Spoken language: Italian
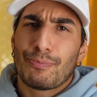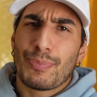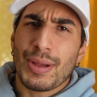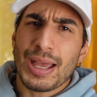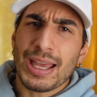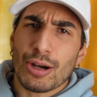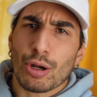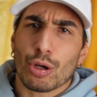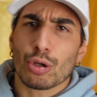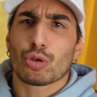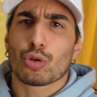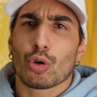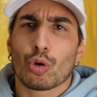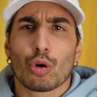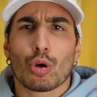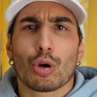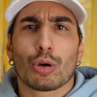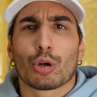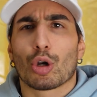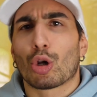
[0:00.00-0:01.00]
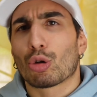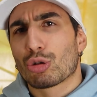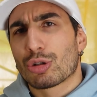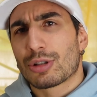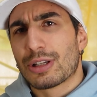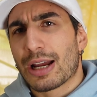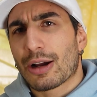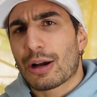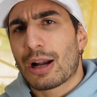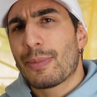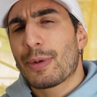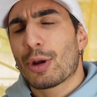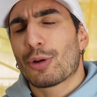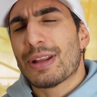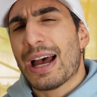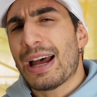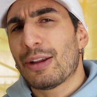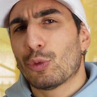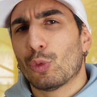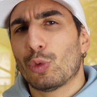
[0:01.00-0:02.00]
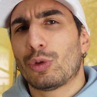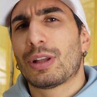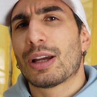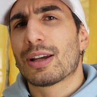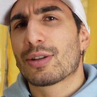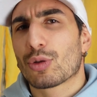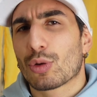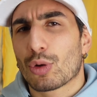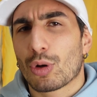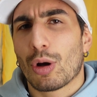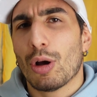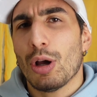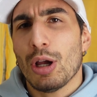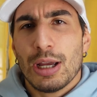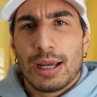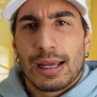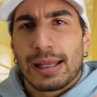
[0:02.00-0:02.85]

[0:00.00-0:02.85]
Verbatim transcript: però sono grosse, almeno da adulte sono